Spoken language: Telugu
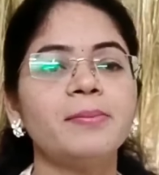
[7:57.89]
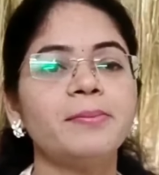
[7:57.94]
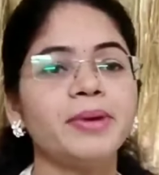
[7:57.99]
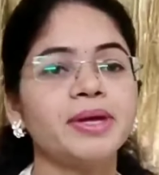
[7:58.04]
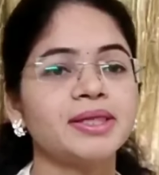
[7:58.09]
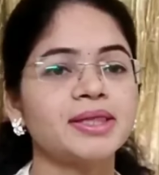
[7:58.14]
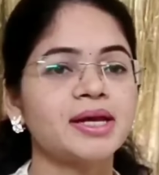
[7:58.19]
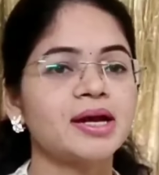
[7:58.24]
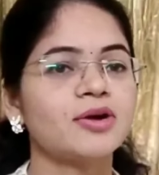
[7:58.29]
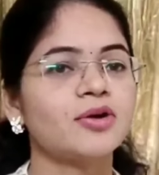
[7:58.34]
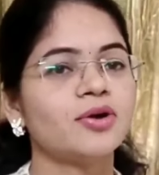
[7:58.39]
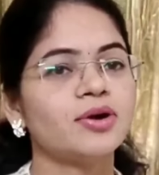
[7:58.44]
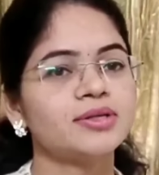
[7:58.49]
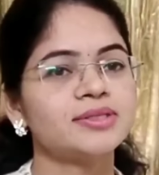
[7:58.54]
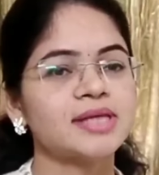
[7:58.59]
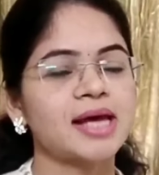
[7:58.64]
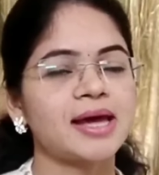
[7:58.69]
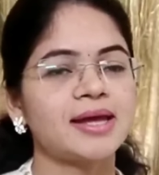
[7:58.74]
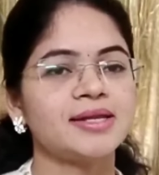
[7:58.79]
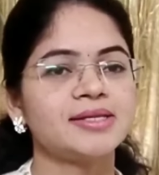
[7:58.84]
మిగతా
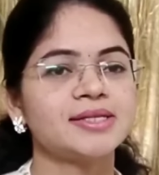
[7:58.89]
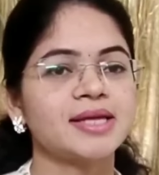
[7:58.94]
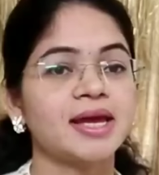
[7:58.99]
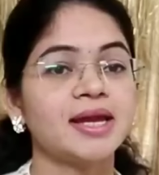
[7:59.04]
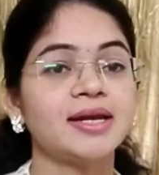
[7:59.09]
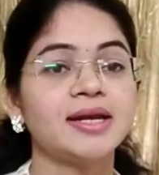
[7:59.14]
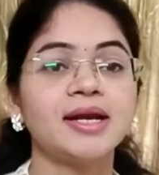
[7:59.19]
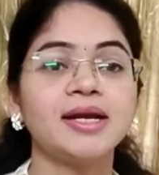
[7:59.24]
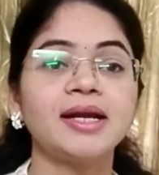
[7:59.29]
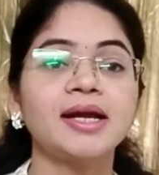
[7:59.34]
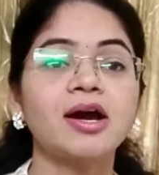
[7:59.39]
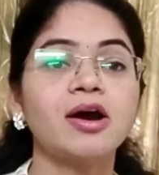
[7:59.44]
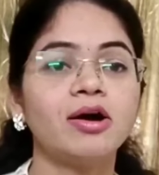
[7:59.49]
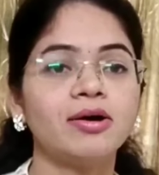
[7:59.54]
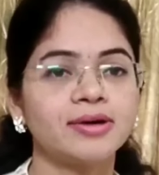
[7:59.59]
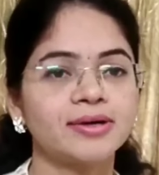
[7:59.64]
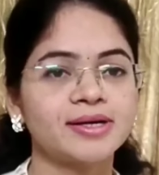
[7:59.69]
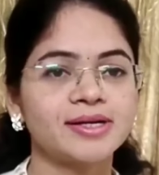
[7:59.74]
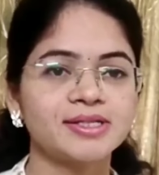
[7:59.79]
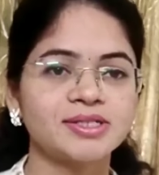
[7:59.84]
శారీస్కి ఏంటంటే
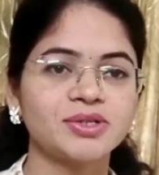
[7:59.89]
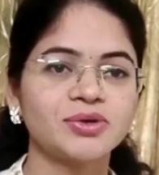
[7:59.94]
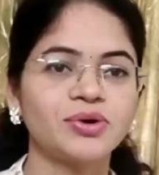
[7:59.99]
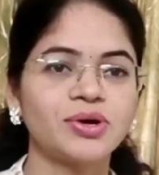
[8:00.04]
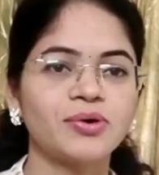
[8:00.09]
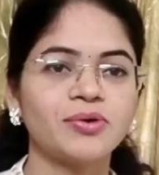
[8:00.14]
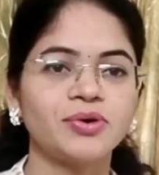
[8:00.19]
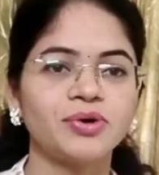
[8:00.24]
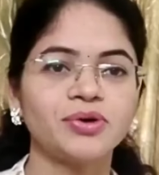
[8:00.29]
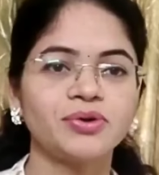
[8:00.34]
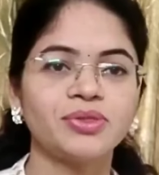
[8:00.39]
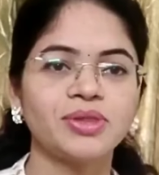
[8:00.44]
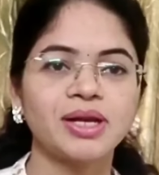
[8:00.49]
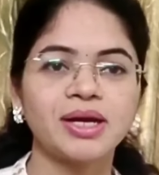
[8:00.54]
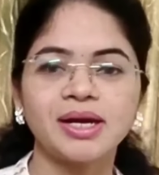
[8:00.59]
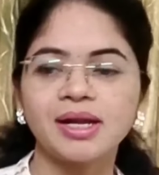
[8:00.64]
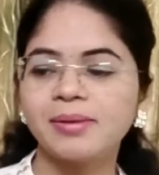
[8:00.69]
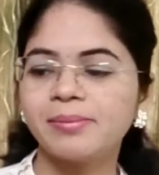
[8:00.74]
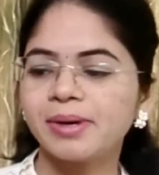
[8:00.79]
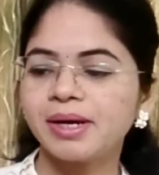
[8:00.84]
కాంట్రాస్ట్ కూడా
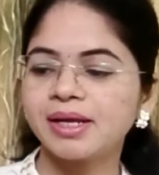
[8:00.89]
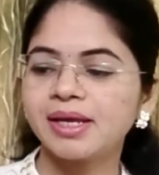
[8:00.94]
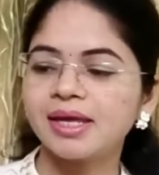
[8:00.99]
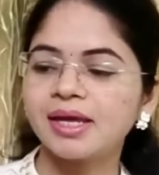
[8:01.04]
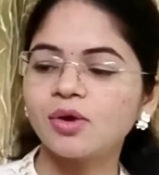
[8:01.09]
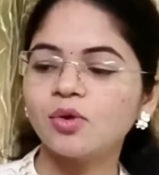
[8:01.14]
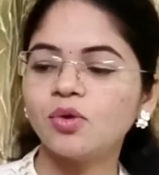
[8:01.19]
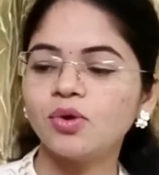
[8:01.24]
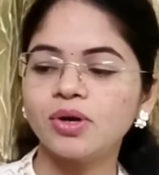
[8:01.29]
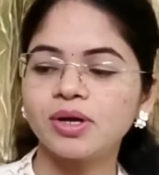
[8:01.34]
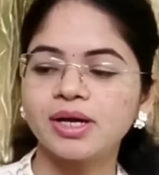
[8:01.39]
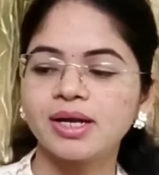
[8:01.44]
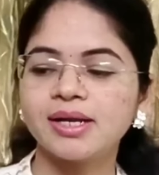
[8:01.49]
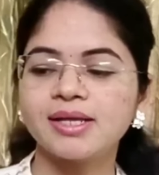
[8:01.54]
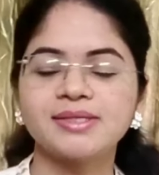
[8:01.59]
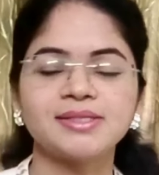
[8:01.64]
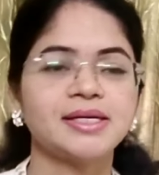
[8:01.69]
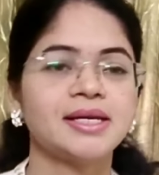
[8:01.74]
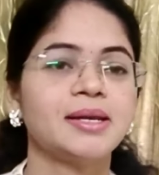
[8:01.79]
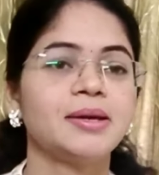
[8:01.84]
ఉంటుందండి మనకి గోల్డ్
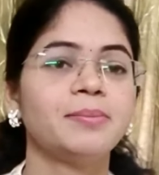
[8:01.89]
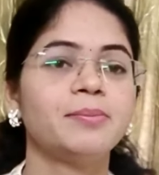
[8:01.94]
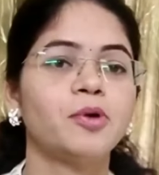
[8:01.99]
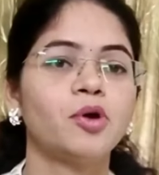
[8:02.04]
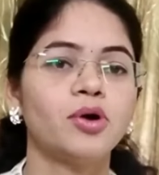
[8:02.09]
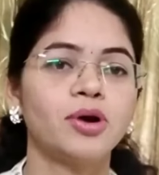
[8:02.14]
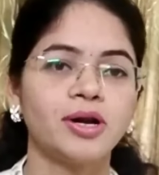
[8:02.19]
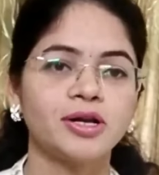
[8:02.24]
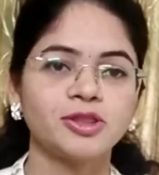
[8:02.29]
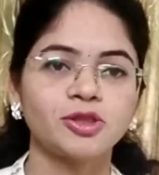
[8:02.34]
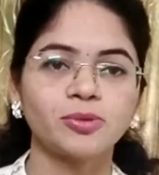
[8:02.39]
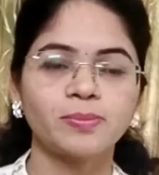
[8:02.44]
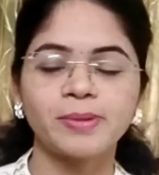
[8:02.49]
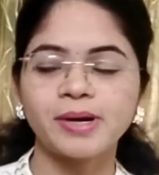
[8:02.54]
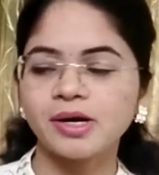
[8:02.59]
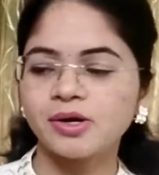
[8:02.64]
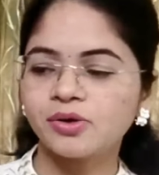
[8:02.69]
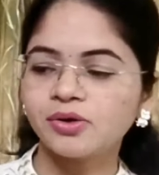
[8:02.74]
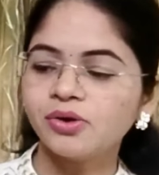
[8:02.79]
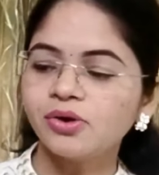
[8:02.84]
కలర్ జరీ బార్డర్తో
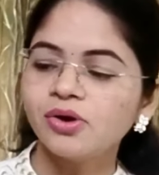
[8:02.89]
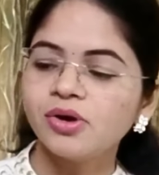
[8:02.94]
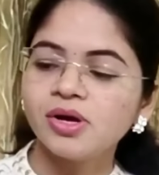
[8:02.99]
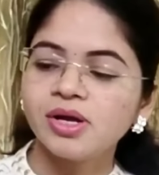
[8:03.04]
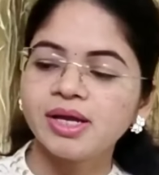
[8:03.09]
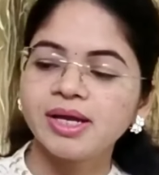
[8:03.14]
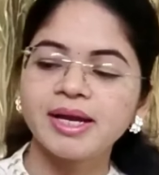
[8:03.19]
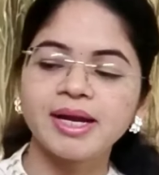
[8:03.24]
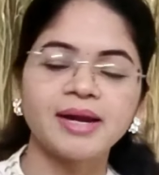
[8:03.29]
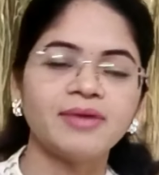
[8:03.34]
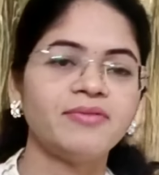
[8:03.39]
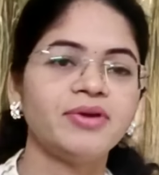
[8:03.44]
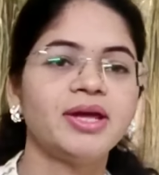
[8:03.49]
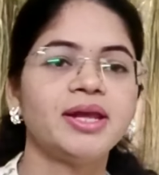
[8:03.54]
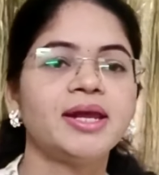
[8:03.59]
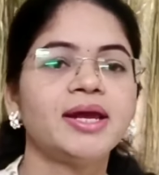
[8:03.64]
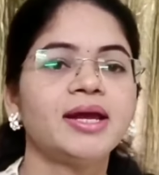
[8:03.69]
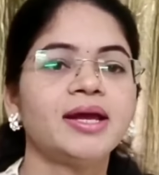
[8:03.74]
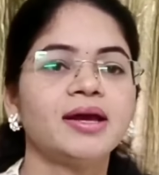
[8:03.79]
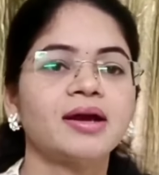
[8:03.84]
పాటు ఇక్కడ
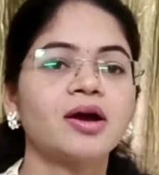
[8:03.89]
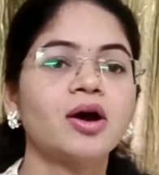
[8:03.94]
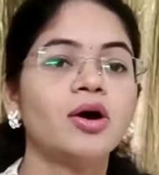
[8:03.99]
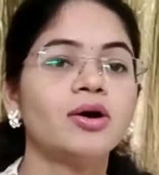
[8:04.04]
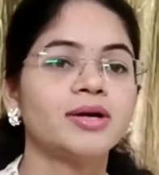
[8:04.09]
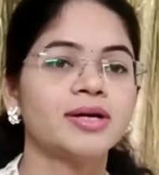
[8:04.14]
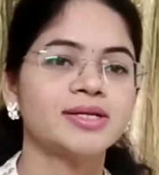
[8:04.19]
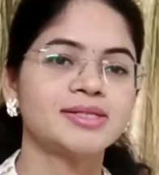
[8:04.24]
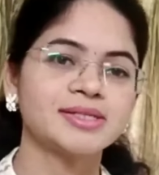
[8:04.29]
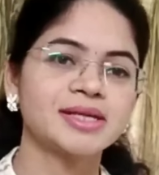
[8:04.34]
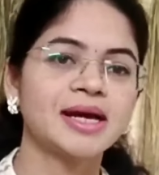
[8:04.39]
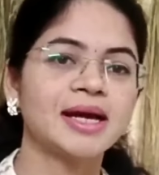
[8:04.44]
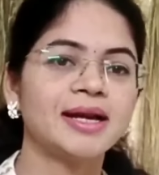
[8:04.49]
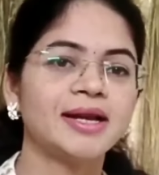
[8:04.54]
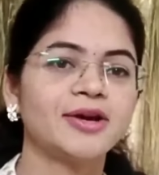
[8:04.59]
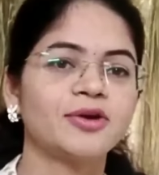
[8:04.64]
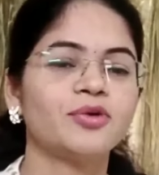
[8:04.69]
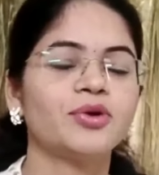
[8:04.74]
వేరే కాంట్రాస్ట్ కలర్